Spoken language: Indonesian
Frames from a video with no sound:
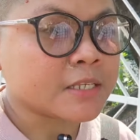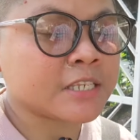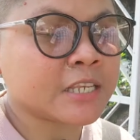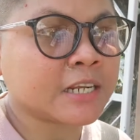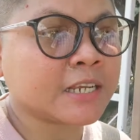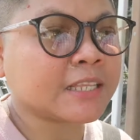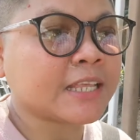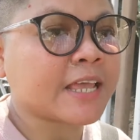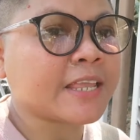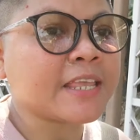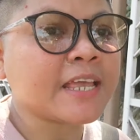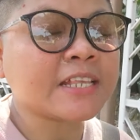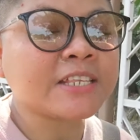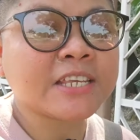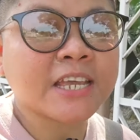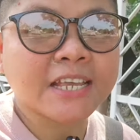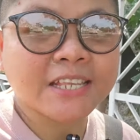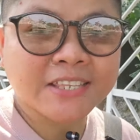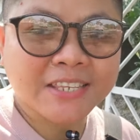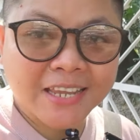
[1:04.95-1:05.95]
ceritanya
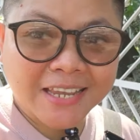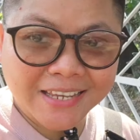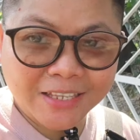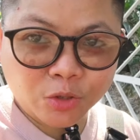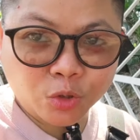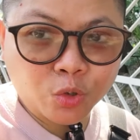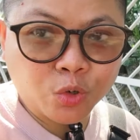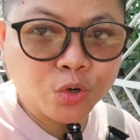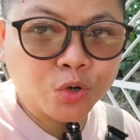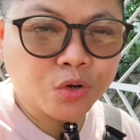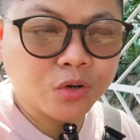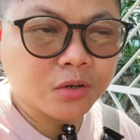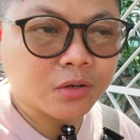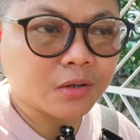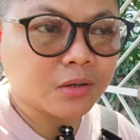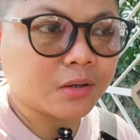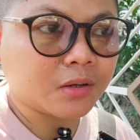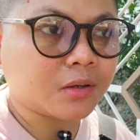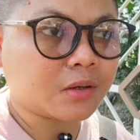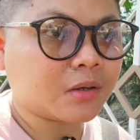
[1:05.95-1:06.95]
Cece itu
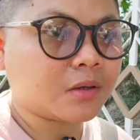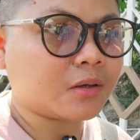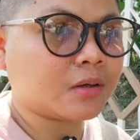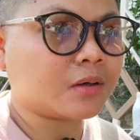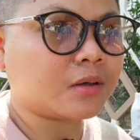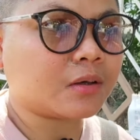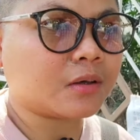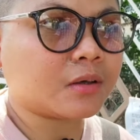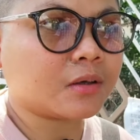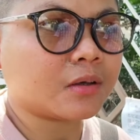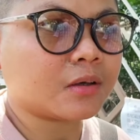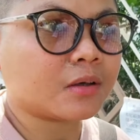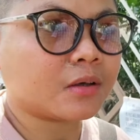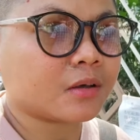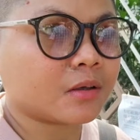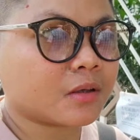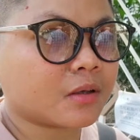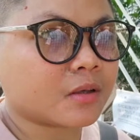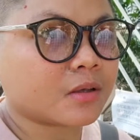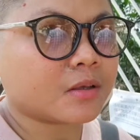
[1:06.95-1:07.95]

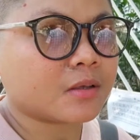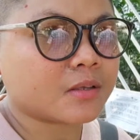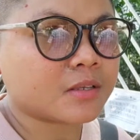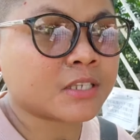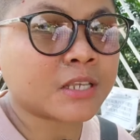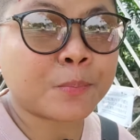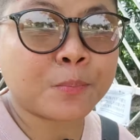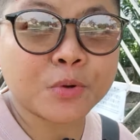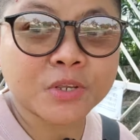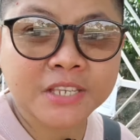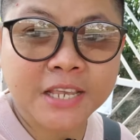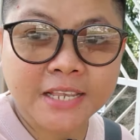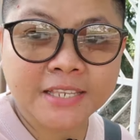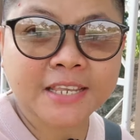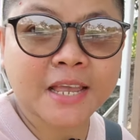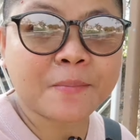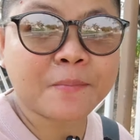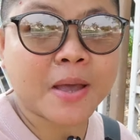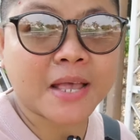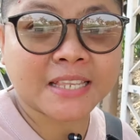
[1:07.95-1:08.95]
uh, sebut
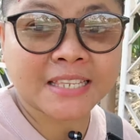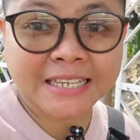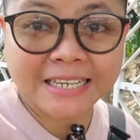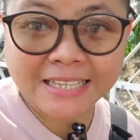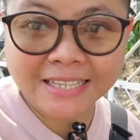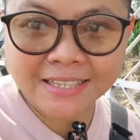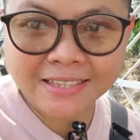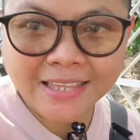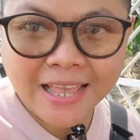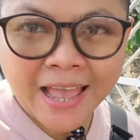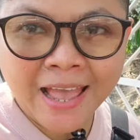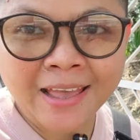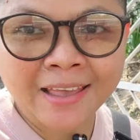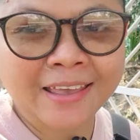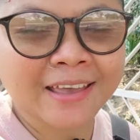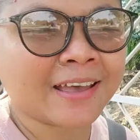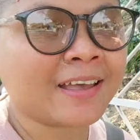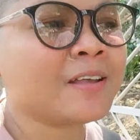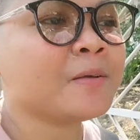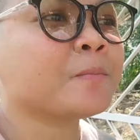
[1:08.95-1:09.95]
saja Mbak Cinta
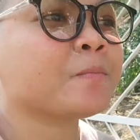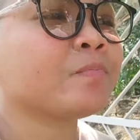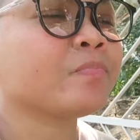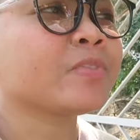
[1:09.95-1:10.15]
ya